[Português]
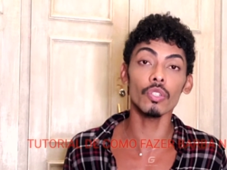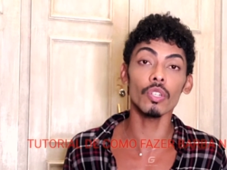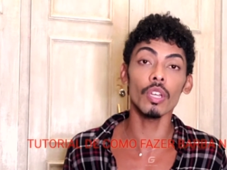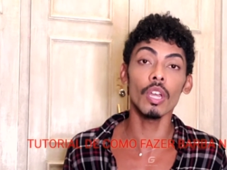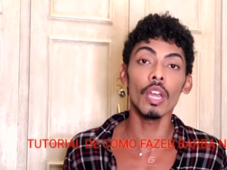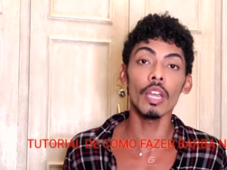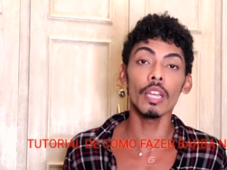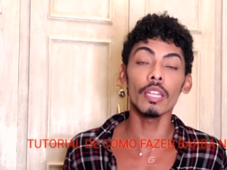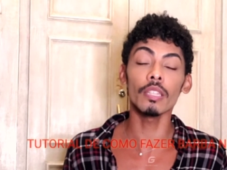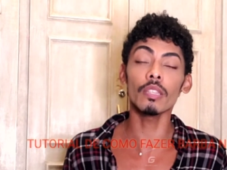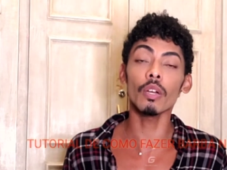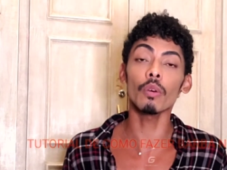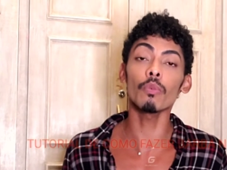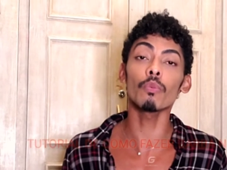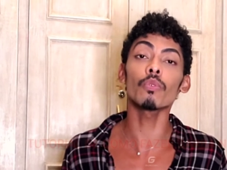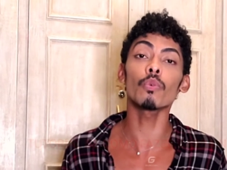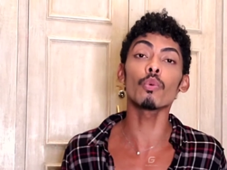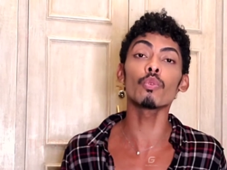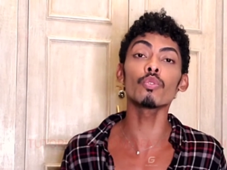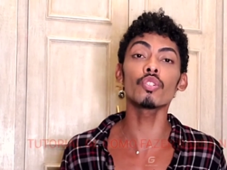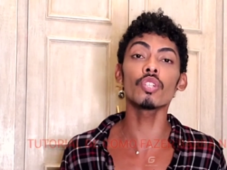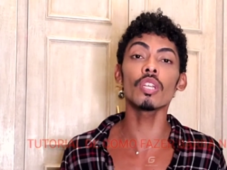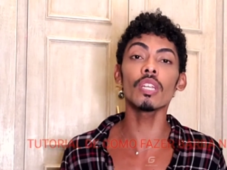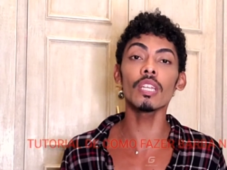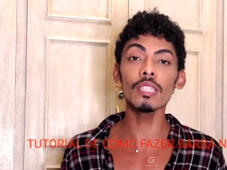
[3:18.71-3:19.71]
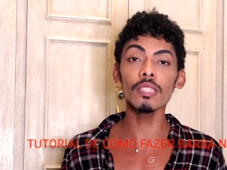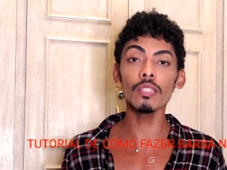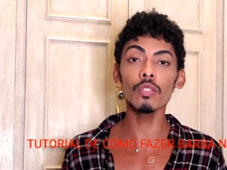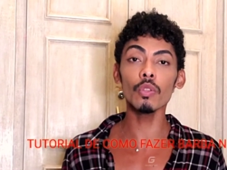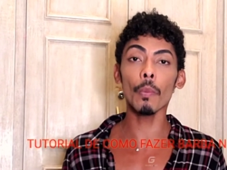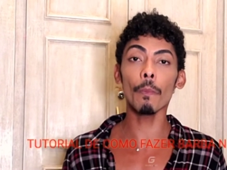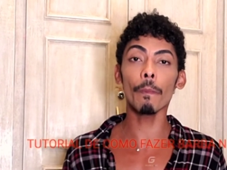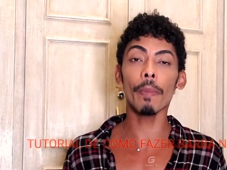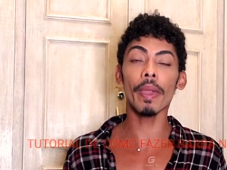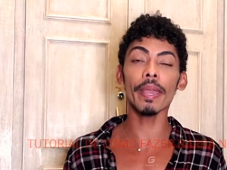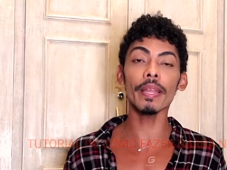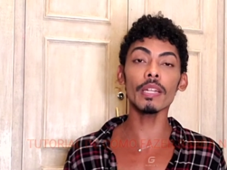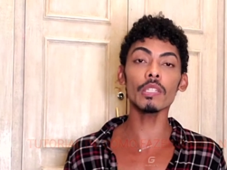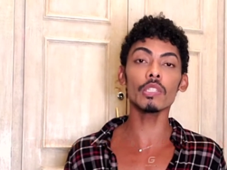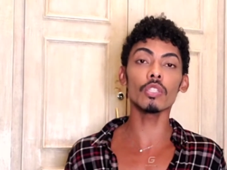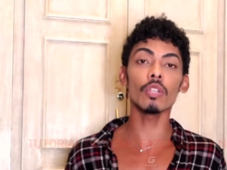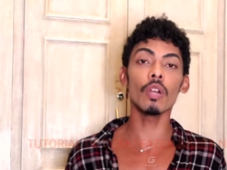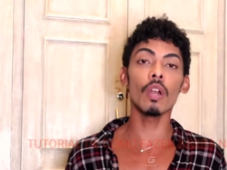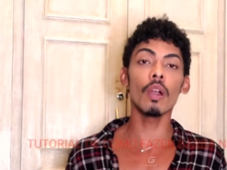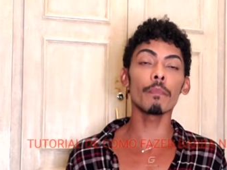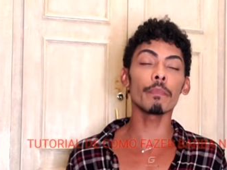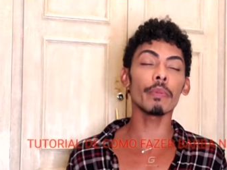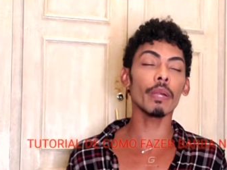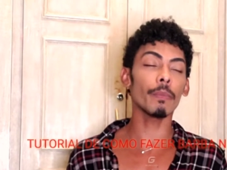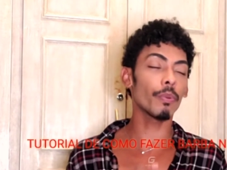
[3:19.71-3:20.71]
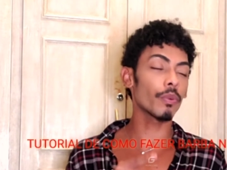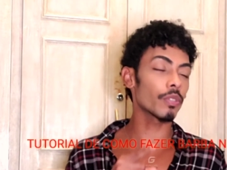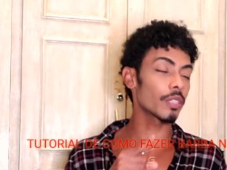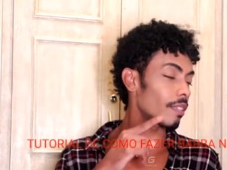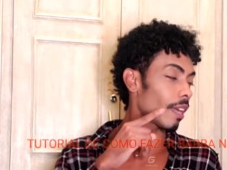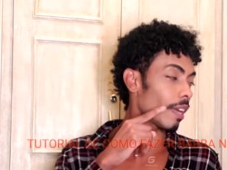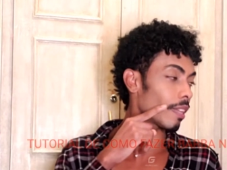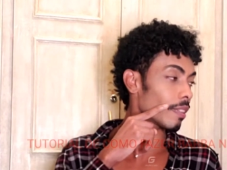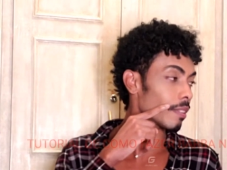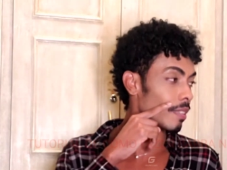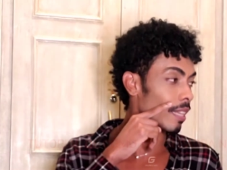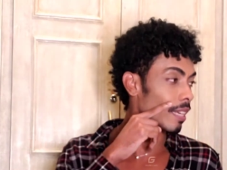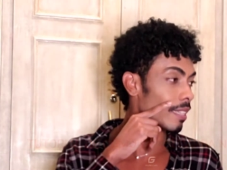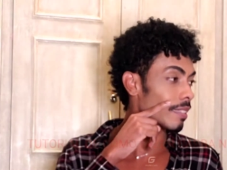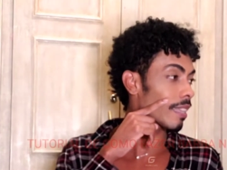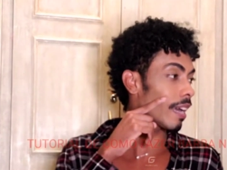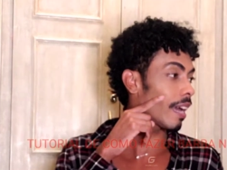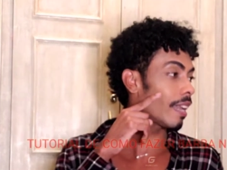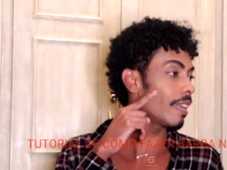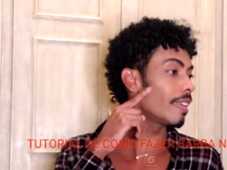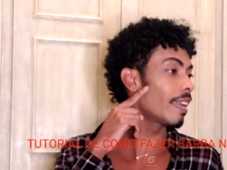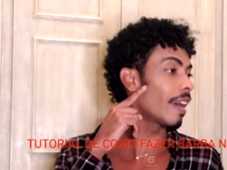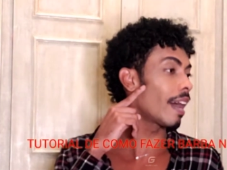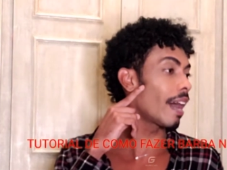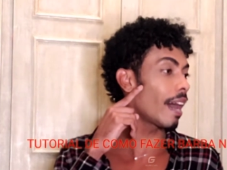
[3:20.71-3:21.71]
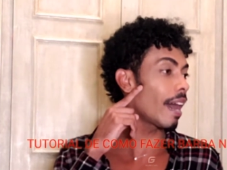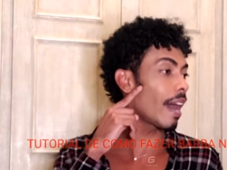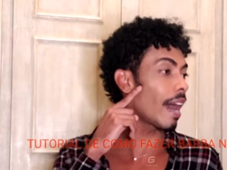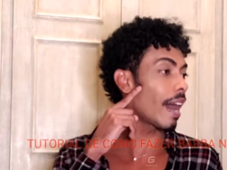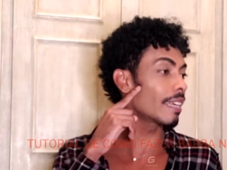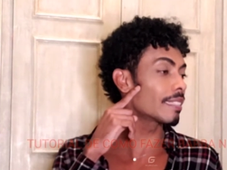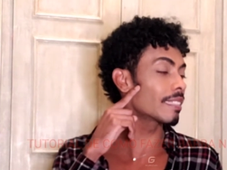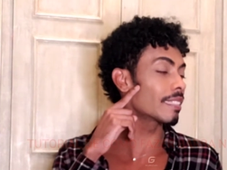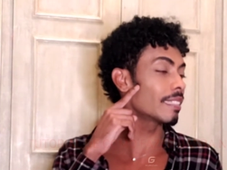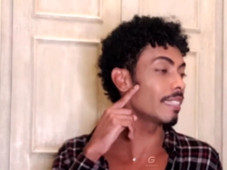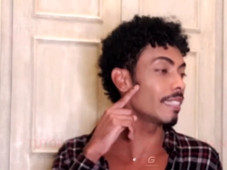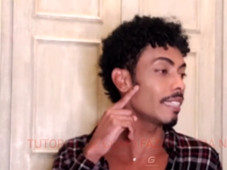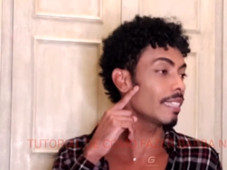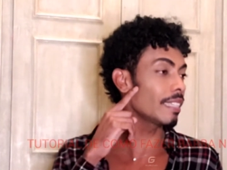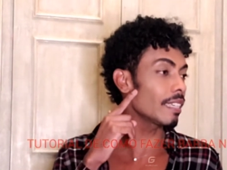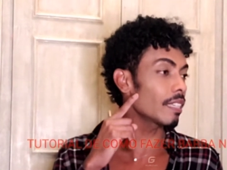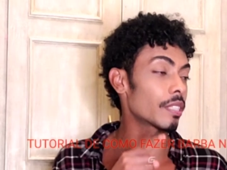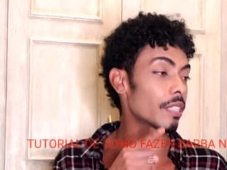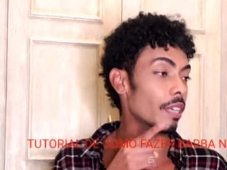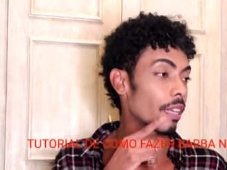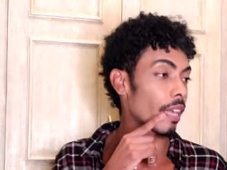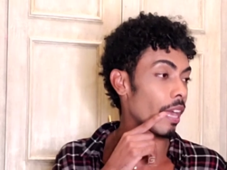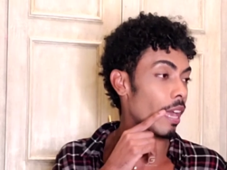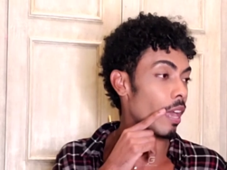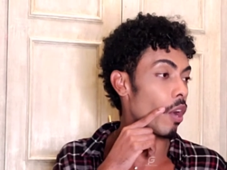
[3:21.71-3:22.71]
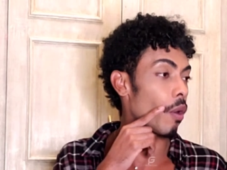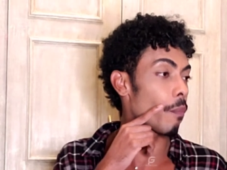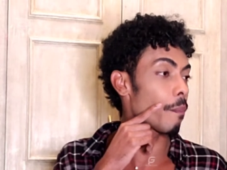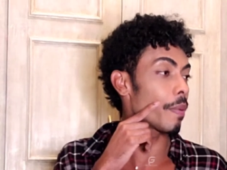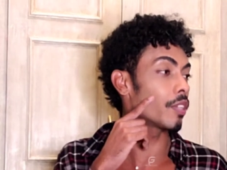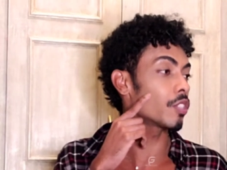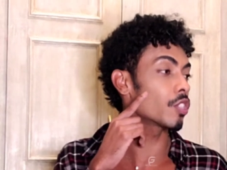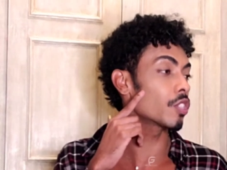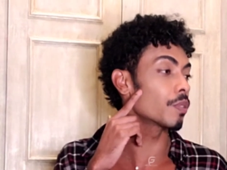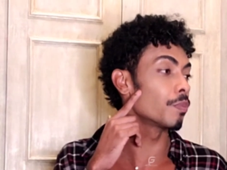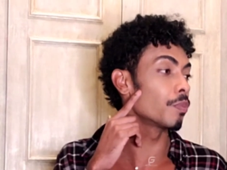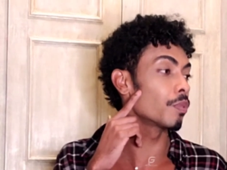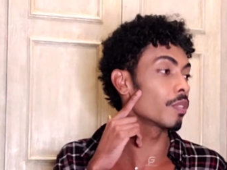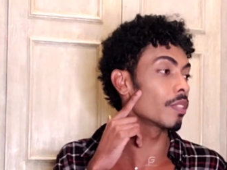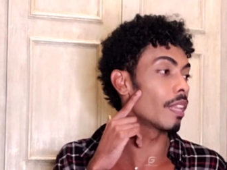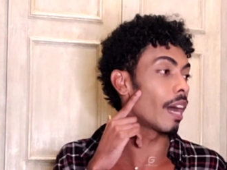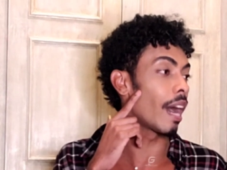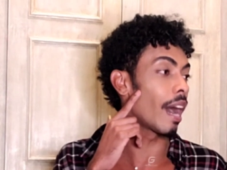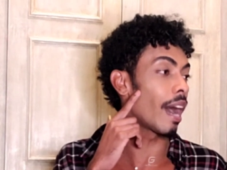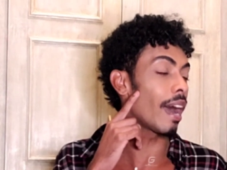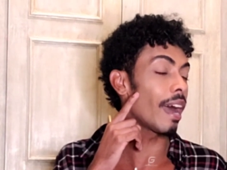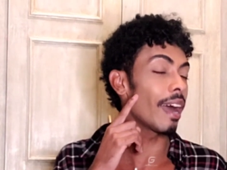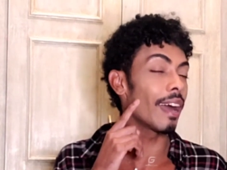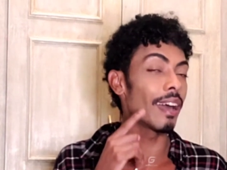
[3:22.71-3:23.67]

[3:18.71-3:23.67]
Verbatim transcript: Então, utilize do pente para poder detalhar as linhas que realmente mudar